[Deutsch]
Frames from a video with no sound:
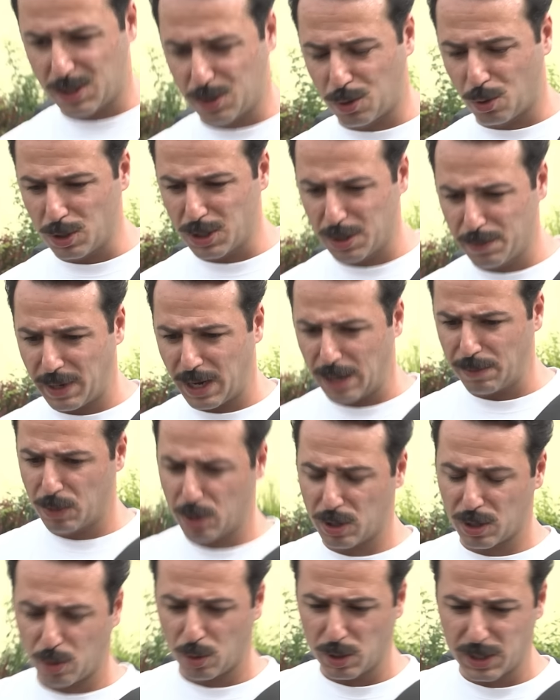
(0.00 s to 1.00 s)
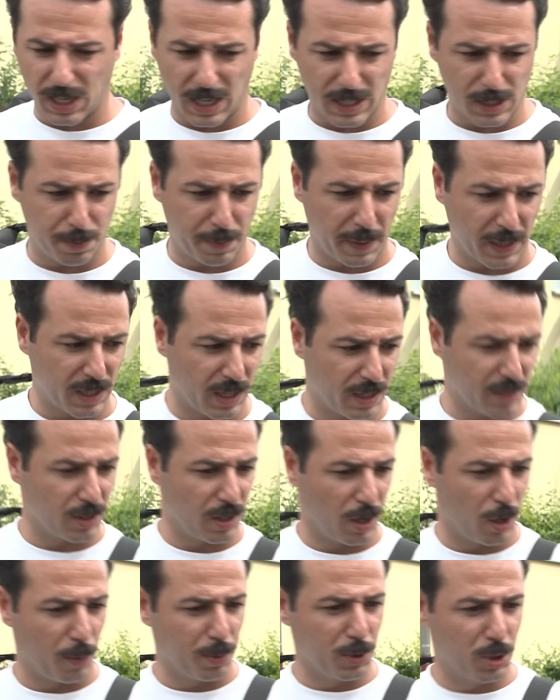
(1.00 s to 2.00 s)
Das große Merkmal, der große Aspekt
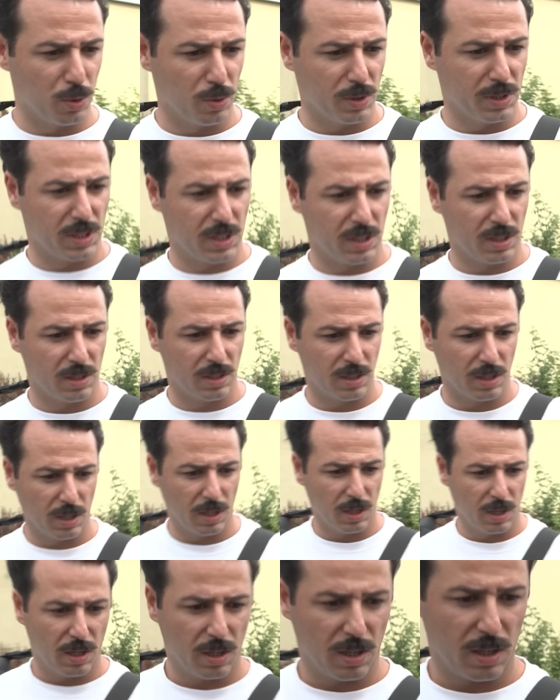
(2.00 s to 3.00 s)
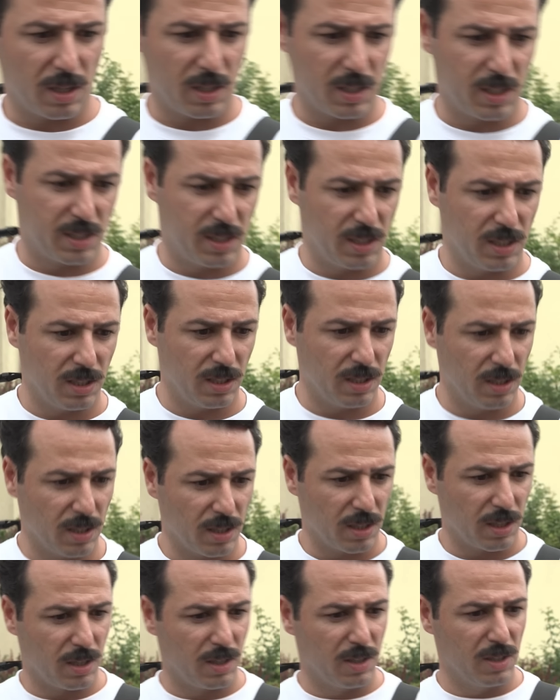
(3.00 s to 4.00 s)
an Hauptschulen sind, ist die
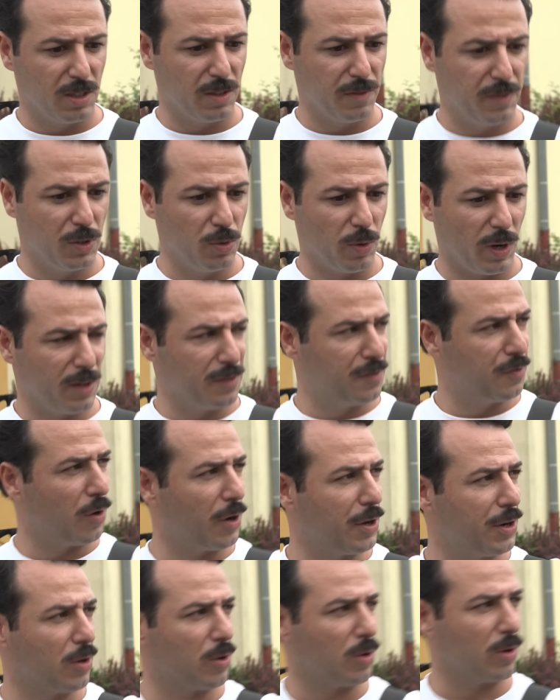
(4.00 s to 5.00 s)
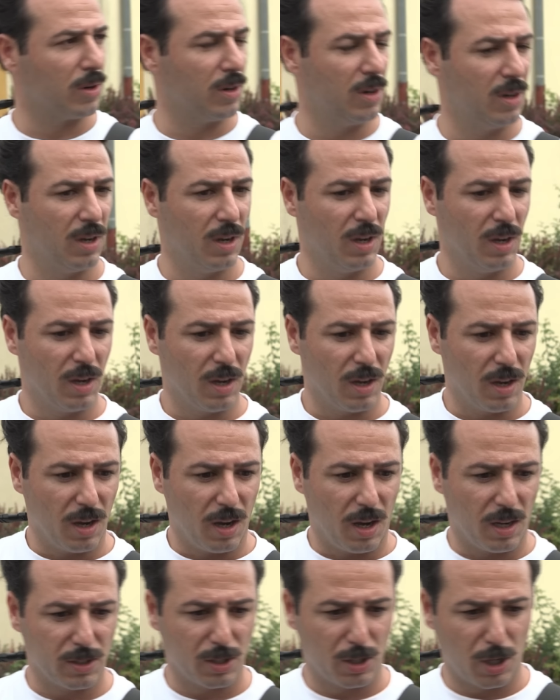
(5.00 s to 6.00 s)
individuelle Förderung. Mhm.
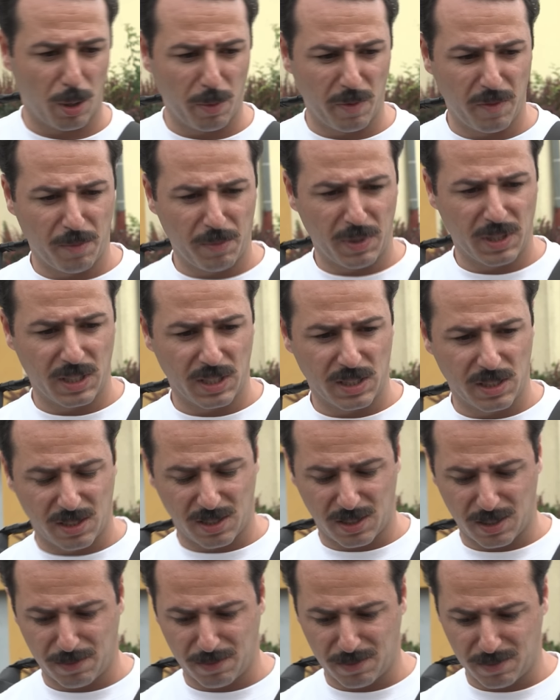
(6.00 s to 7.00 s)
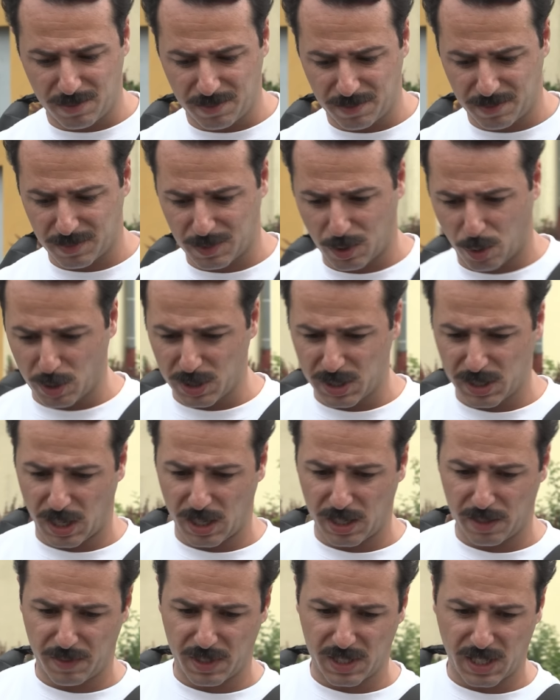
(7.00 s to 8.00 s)
Also ich glaube, wenn man jetzt im
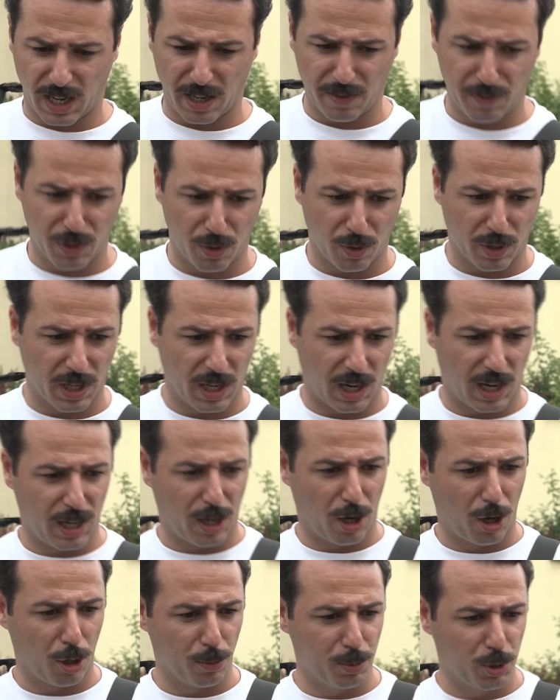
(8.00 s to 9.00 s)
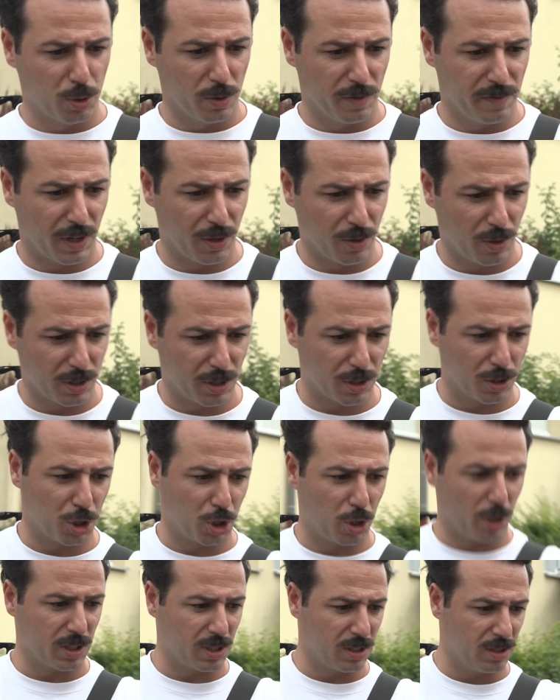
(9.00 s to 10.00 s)
Großteil irgendwie sagen würde, okay, alle Hauptschulen werden heute
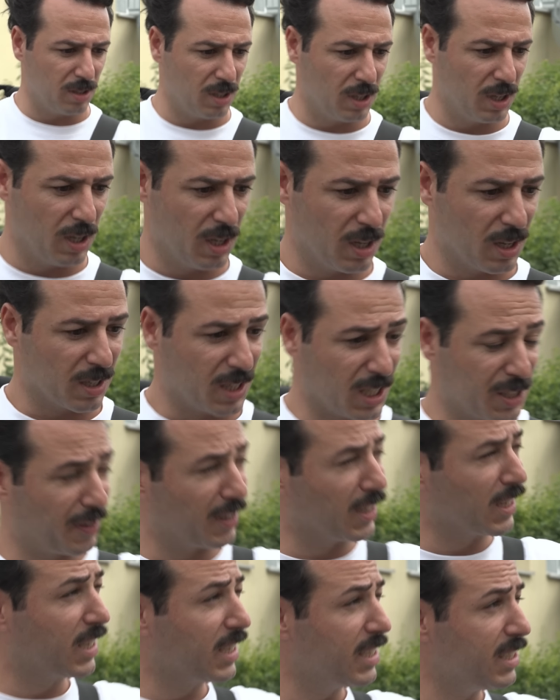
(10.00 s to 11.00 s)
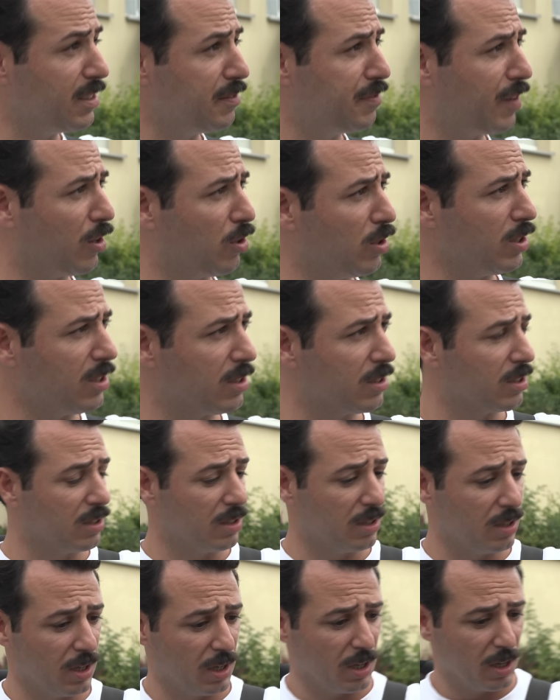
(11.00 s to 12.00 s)
geschlossen, mhm. das wäre ein Riesenverlust,
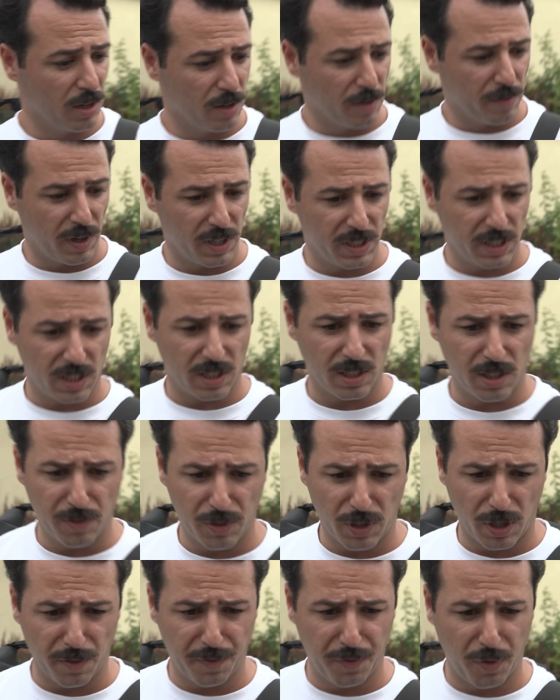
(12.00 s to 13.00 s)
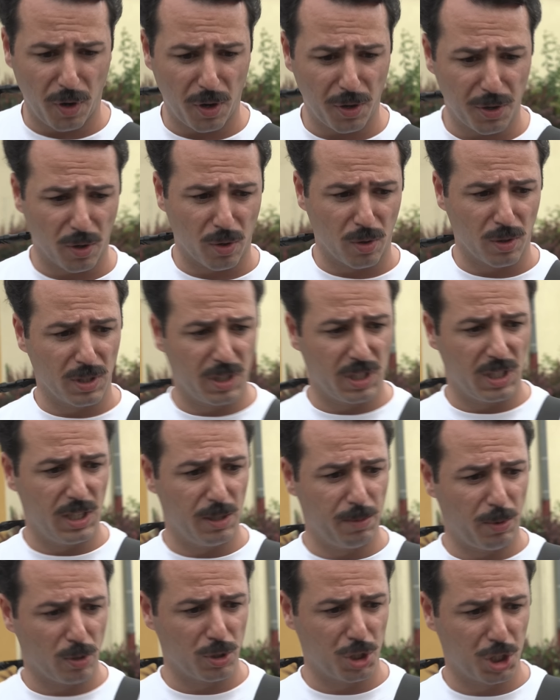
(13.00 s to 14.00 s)
mhm. weil die individuelle Förderung, die
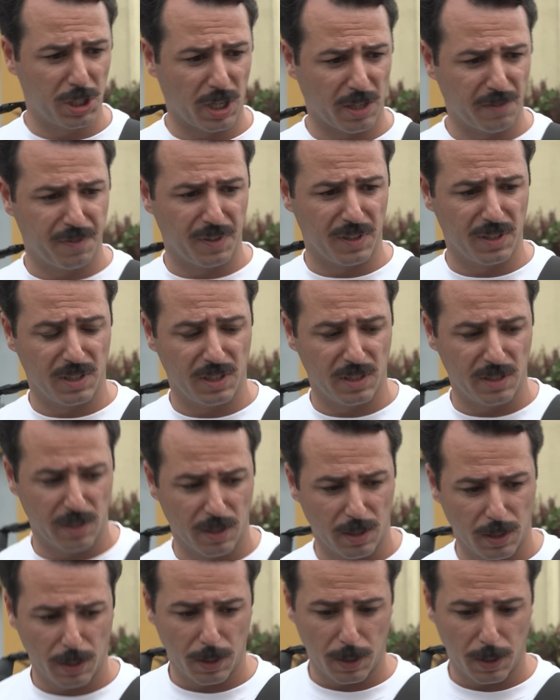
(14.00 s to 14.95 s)
hier bei uns stattfindet,